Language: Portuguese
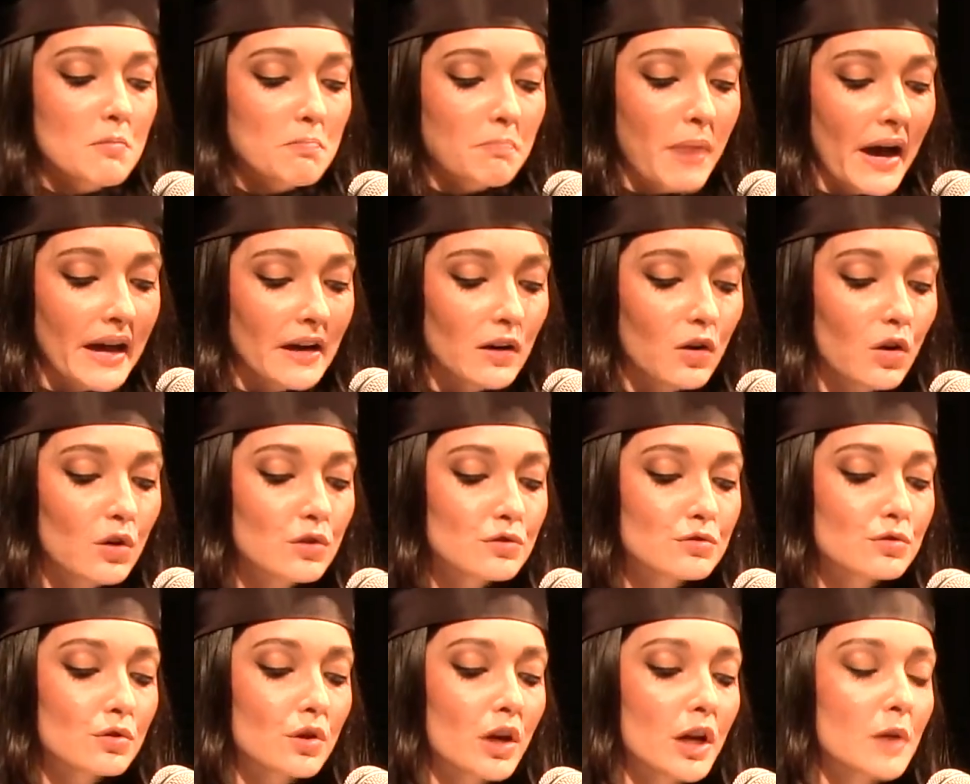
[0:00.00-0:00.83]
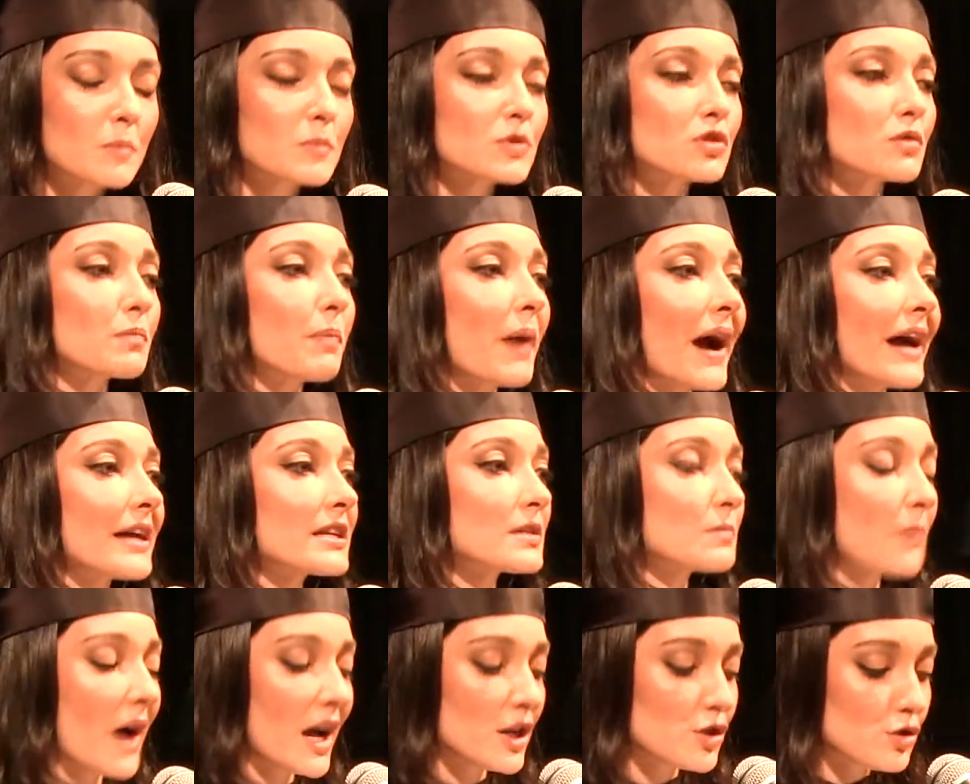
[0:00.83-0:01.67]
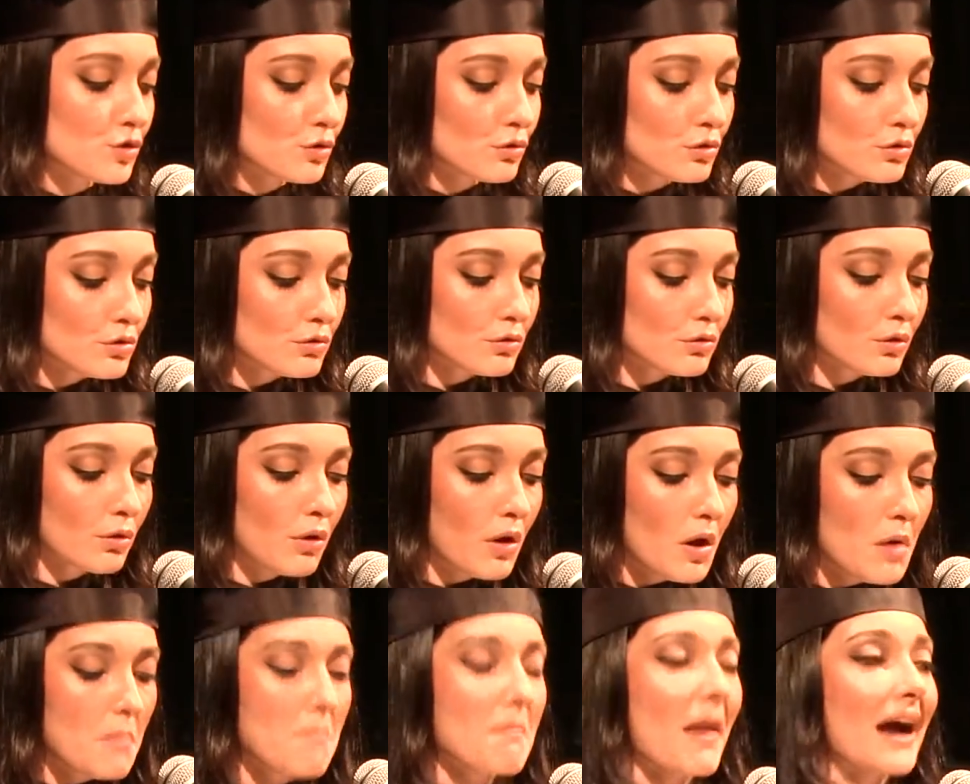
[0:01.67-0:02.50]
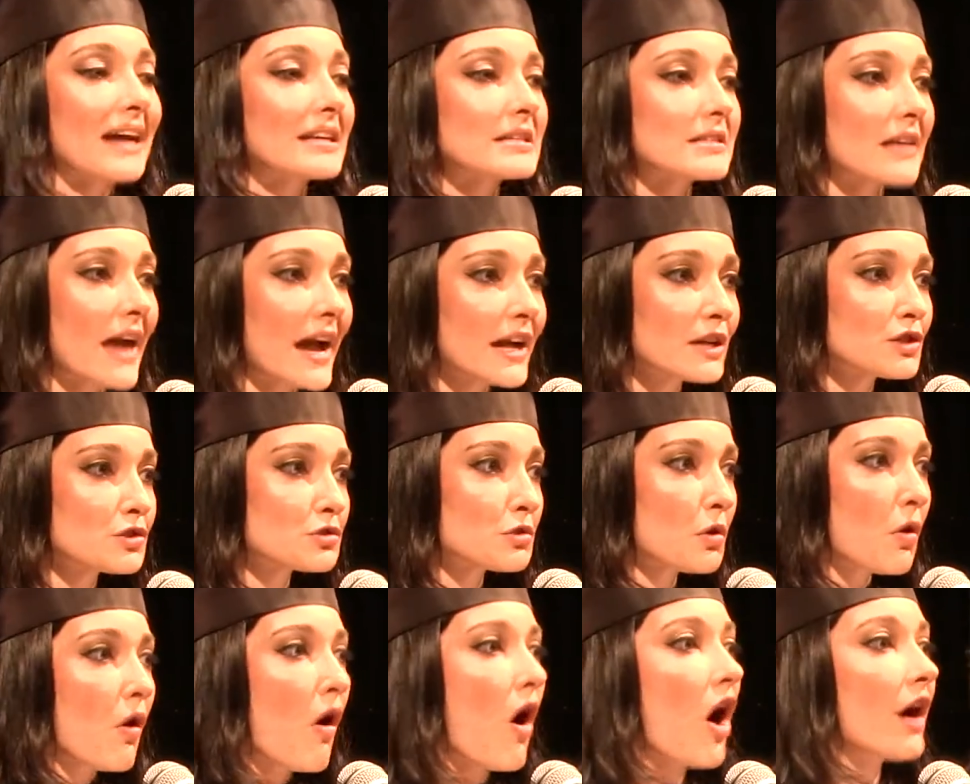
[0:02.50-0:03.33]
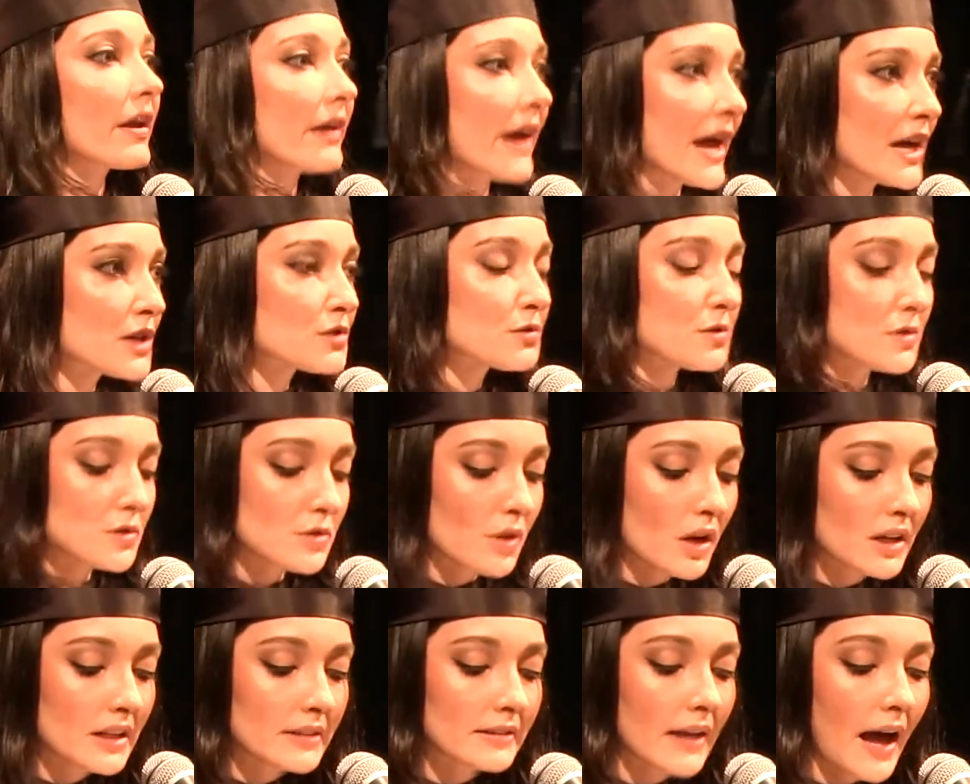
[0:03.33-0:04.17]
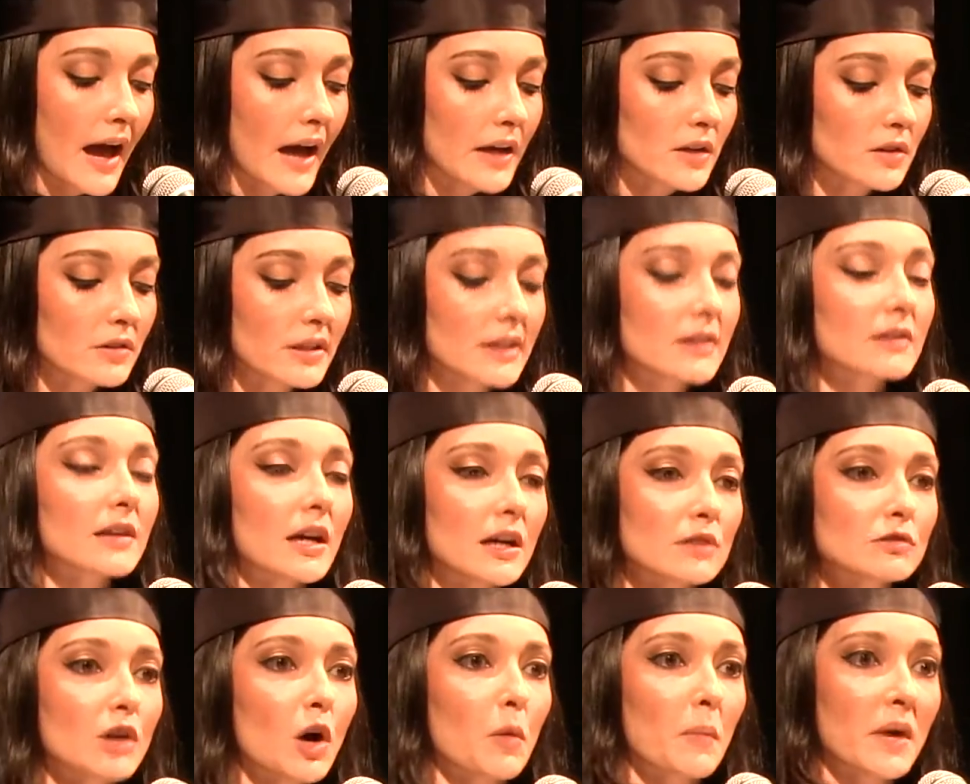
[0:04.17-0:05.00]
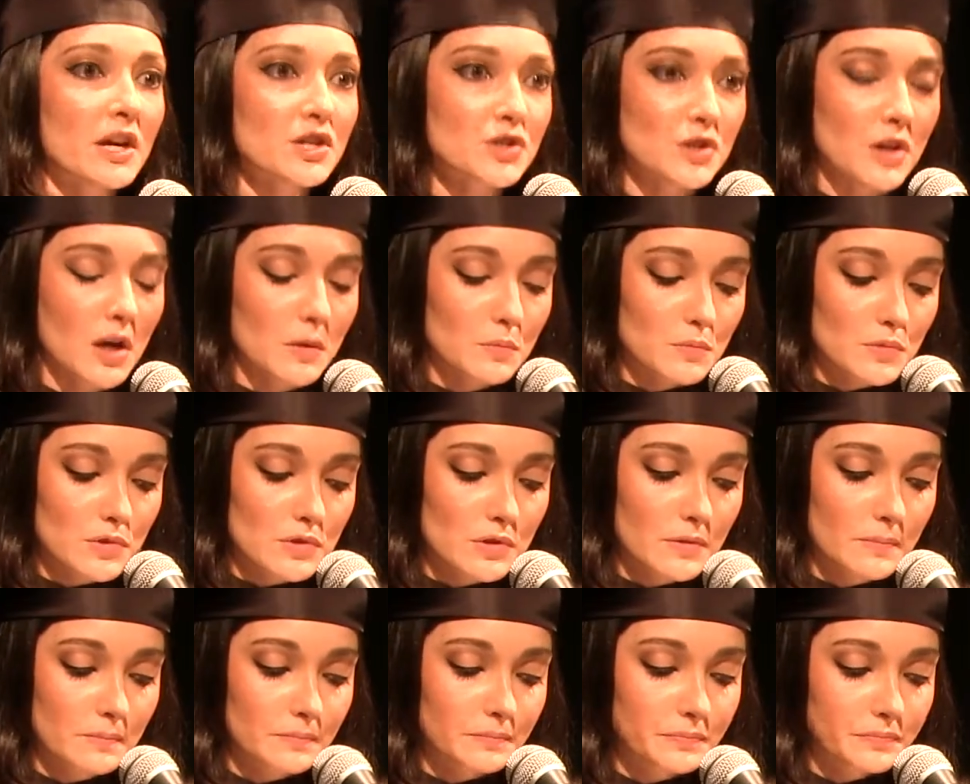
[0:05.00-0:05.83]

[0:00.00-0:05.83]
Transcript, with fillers: para construirmos um país mais justo, mais ético, honesto e solidário que tanto almejamos.